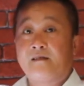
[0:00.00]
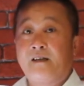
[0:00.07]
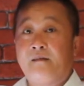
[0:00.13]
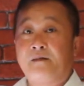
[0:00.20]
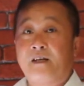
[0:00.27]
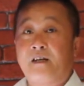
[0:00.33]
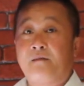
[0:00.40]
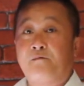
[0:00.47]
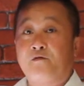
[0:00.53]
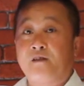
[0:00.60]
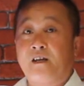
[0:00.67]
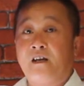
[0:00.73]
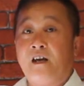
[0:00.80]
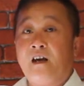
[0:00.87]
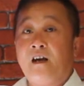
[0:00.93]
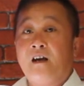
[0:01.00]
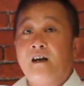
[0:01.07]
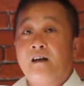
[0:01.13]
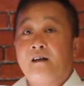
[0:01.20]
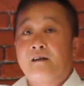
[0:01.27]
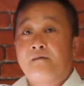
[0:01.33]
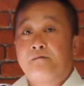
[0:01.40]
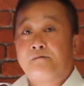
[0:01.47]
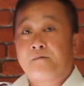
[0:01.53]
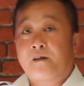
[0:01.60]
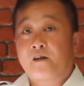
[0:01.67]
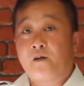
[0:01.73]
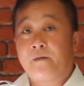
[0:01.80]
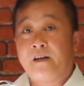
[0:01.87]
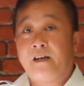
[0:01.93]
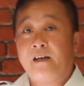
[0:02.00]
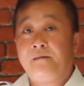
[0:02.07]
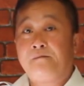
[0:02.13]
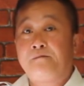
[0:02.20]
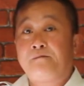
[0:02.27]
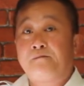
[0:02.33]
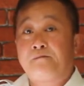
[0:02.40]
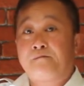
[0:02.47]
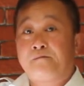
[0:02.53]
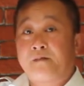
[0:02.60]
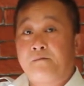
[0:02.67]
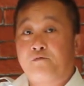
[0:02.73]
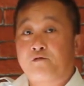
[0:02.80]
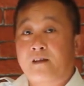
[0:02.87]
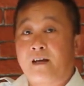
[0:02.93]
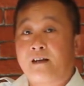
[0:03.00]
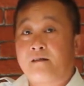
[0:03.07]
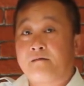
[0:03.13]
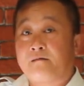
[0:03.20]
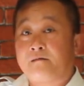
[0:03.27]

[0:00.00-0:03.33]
ini bisa lebih putih kenapa ini Diputar